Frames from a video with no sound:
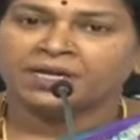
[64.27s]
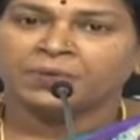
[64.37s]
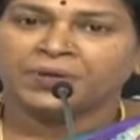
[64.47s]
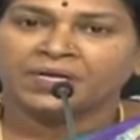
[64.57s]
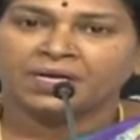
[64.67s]

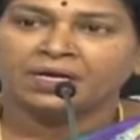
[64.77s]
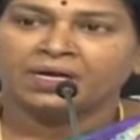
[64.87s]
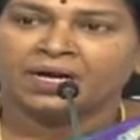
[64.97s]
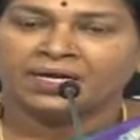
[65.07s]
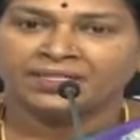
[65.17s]
గారి పైన
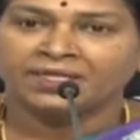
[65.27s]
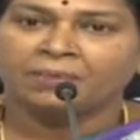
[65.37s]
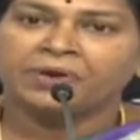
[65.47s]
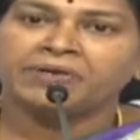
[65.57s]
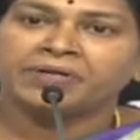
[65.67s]

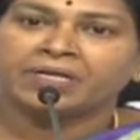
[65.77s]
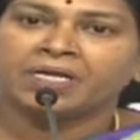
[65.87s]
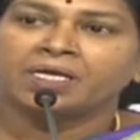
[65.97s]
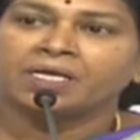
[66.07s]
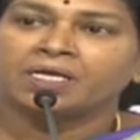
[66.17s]

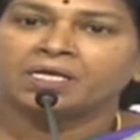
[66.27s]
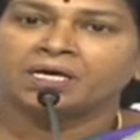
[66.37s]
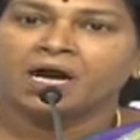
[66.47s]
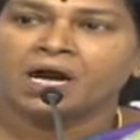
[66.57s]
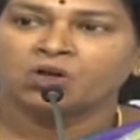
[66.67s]
అడ్డదిడ్డమైనటువంటి
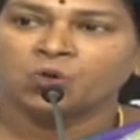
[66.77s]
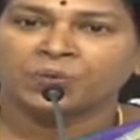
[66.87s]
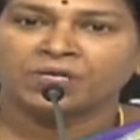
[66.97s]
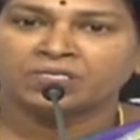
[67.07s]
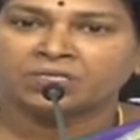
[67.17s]

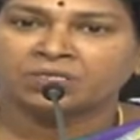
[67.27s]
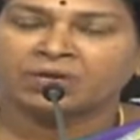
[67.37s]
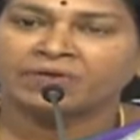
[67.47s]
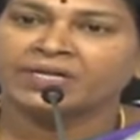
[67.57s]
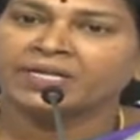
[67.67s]
ఆరోపణలు
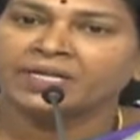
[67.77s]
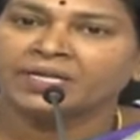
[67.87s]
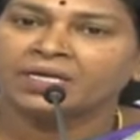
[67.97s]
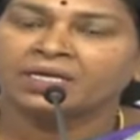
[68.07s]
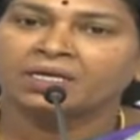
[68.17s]
చేస్తున్నటువంటి
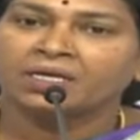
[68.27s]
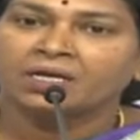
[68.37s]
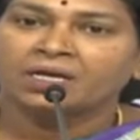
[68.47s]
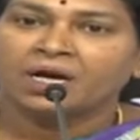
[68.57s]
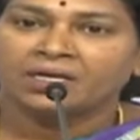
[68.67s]

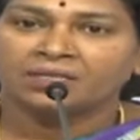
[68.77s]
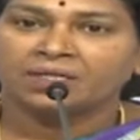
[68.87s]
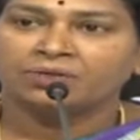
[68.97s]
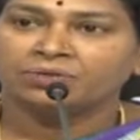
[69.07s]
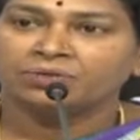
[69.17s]

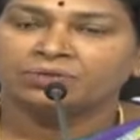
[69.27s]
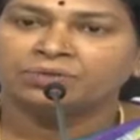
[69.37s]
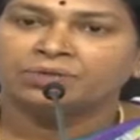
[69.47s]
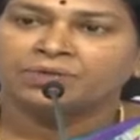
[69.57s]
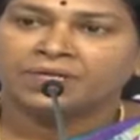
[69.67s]
అనితను
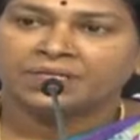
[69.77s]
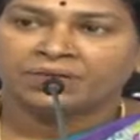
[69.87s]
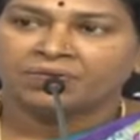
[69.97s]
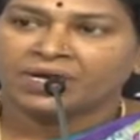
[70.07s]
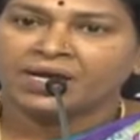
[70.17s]
నేను
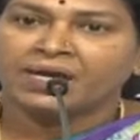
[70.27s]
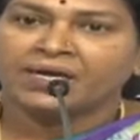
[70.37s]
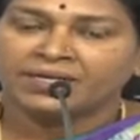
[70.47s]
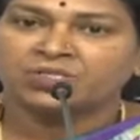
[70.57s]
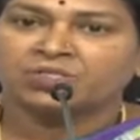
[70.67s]
తీవ్రంగా
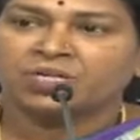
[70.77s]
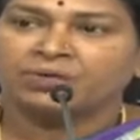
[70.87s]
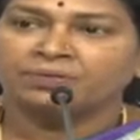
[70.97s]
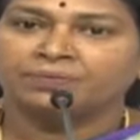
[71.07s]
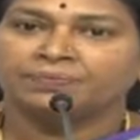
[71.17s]

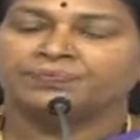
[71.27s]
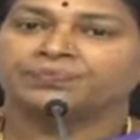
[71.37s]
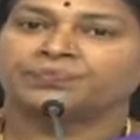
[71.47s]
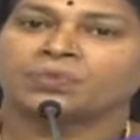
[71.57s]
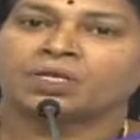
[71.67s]
ఖండిస్తున్నాను
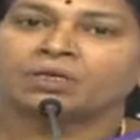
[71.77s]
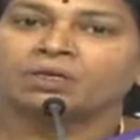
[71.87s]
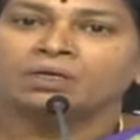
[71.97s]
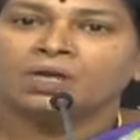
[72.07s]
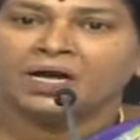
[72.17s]

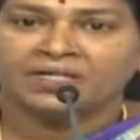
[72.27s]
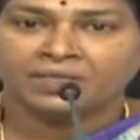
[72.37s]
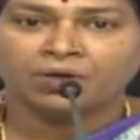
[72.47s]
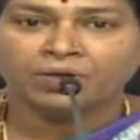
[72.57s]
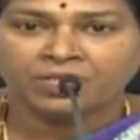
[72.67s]

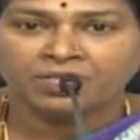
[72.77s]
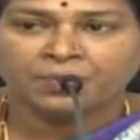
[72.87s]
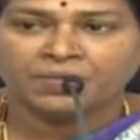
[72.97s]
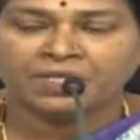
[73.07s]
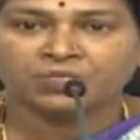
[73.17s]
అనితకు ఒకటే
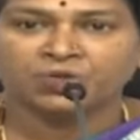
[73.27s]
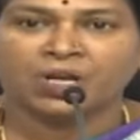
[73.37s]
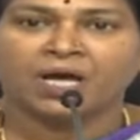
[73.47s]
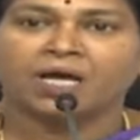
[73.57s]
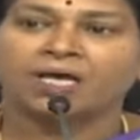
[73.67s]

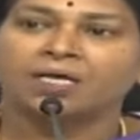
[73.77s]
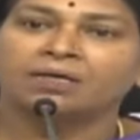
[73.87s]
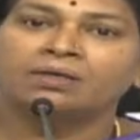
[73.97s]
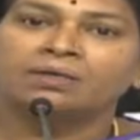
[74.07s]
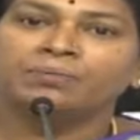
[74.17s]
చెప్పదలుచుకున్నా
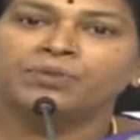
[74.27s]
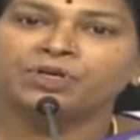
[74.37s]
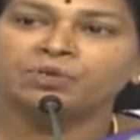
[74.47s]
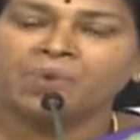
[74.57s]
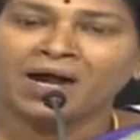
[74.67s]

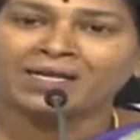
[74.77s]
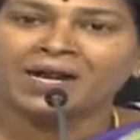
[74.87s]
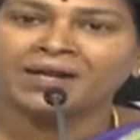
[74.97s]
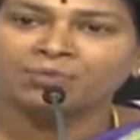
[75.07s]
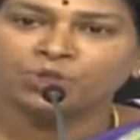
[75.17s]
మీరు
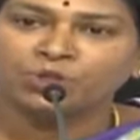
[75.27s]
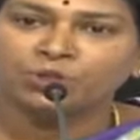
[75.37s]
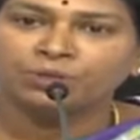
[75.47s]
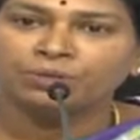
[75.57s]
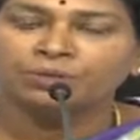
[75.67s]
మాట్లాడే
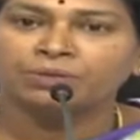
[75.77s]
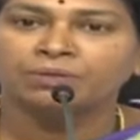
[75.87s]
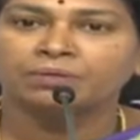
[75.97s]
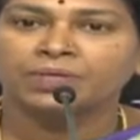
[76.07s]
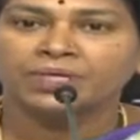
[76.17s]
ముందు
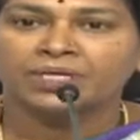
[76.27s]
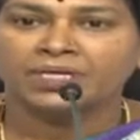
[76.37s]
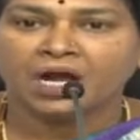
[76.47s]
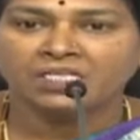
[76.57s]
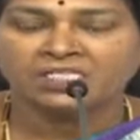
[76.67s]
ఈ
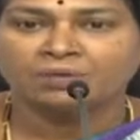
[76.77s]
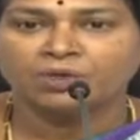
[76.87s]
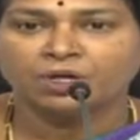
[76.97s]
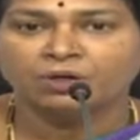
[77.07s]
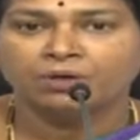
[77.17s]

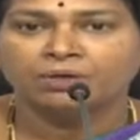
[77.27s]
రాష్ట్రంలో